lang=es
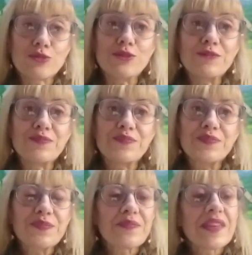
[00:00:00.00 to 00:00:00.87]
sur.
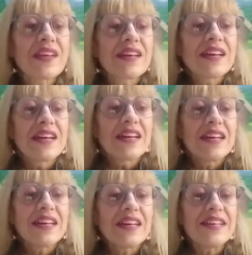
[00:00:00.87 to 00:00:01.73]

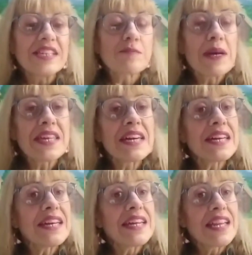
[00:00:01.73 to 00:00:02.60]
En
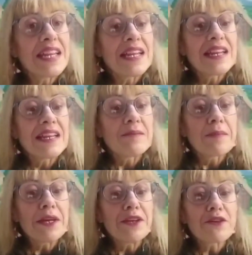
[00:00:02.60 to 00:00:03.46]
España el
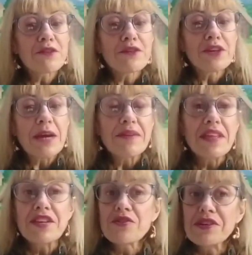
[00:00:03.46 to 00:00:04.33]
periodo
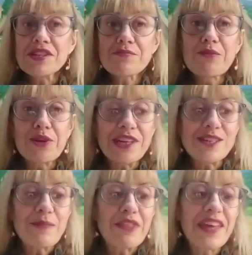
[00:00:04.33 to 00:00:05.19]
navideño es muy
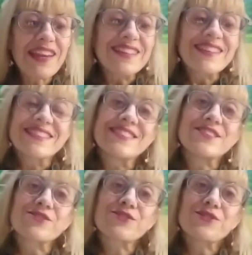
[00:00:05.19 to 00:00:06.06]
especial.
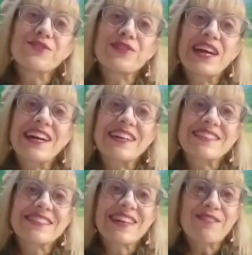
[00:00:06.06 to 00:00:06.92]
No solo
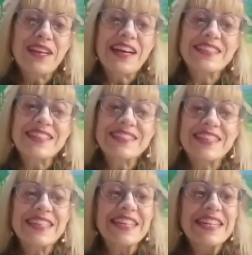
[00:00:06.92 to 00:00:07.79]
las cabalgatas
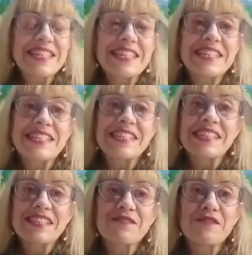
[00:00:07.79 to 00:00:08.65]
de reyes,
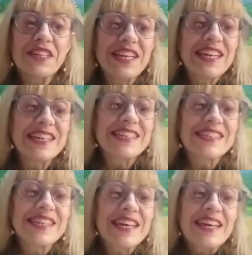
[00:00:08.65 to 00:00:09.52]

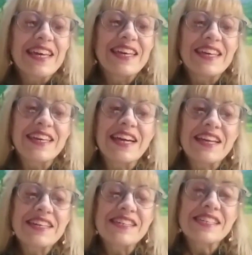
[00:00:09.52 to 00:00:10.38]
desfiles, eh,
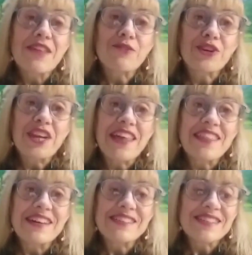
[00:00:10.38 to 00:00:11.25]
calles
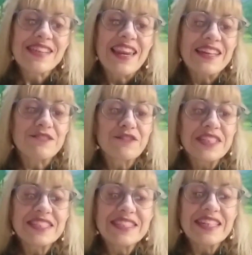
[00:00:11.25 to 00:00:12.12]
adornadas, las
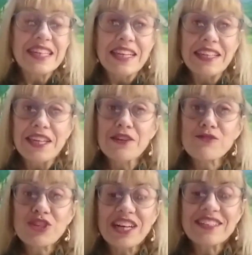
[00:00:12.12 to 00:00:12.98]
fiestas
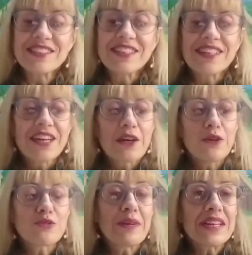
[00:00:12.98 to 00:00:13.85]
religiosas,
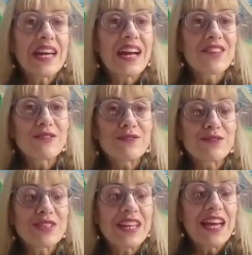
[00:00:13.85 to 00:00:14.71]
los
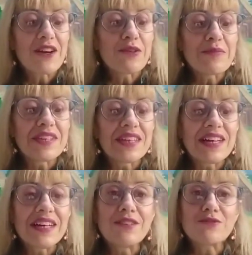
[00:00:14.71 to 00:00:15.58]
mercados, la
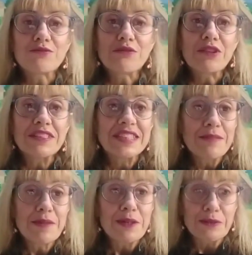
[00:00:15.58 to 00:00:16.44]
comida, los dulces
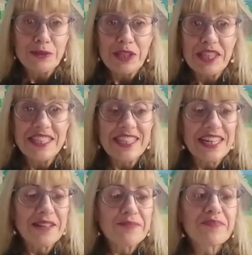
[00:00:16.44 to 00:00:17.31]
típicos,
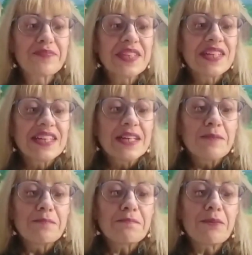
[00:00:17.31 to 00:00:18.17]
etc.
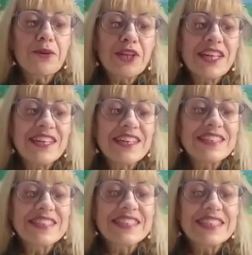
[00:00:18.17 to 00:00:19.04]
Porque
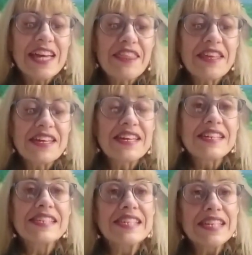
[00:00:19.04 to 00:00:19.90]
desde
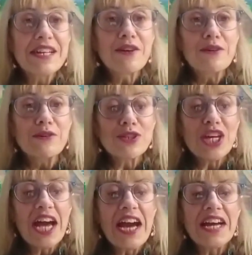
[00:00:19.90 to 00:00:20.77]
hace siglos
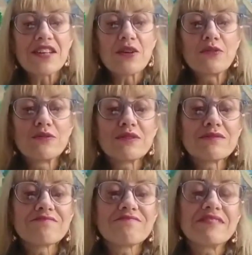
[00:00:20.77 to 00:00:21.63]
hay
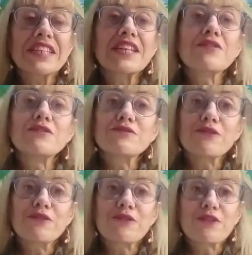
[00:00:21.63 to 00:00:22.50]
un rico
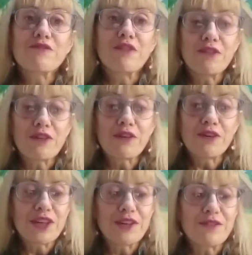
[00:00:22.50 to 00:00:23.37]
entorno
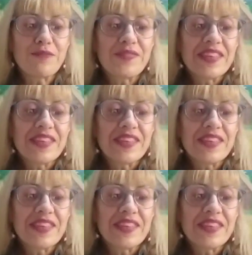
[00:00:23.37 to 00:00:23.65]
folclórico